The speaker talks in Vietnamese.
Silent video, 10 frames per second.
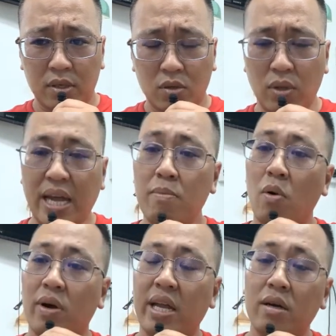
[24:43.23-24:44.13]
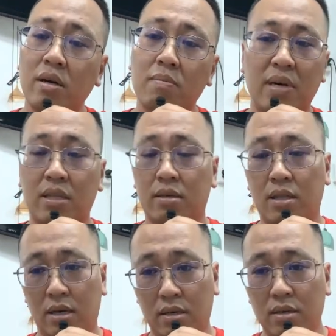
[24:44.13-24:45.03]
tôi thấy một cái đứa mà tự
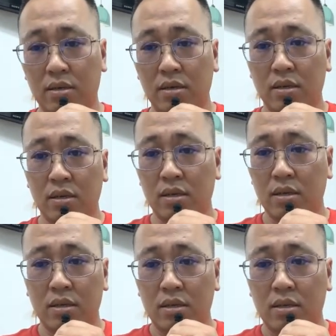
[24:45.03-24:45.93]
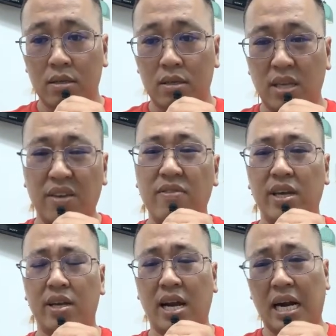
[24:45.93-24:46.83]
tử chỉ
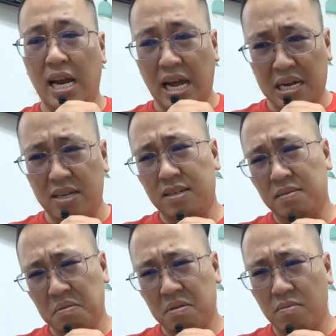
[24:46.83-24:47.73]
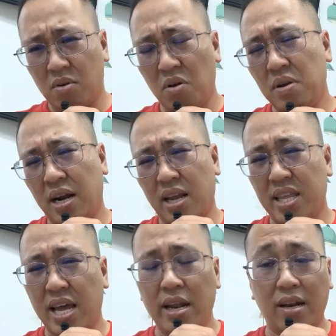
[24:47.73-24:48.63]
vì rằng là nói rằng là
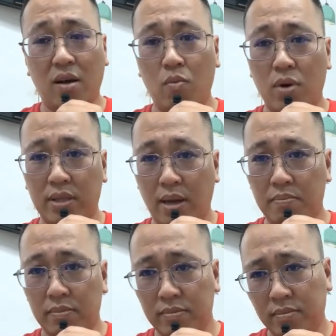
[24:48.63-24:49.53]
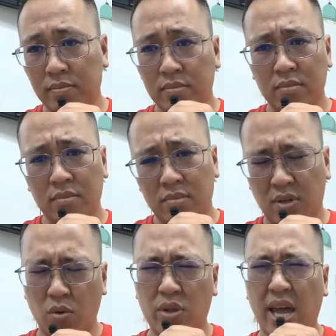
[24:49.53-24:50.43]
gia đình không quan tâm
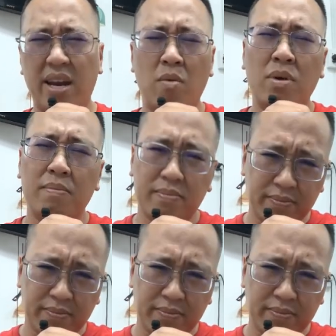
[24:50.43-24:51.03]
tôi dễ nóng lắm